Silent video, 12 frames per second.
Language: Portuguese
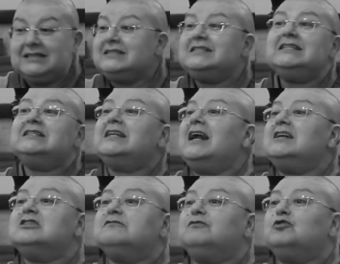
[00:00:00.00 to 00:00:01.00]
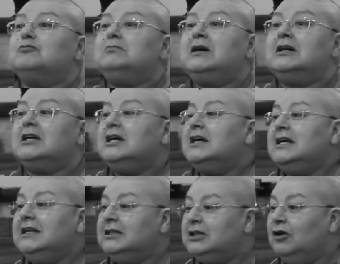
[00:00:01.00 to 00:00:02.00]
se transformar.
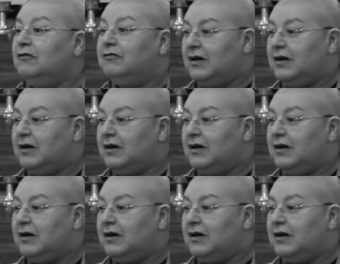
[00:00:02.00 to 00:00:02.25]
Então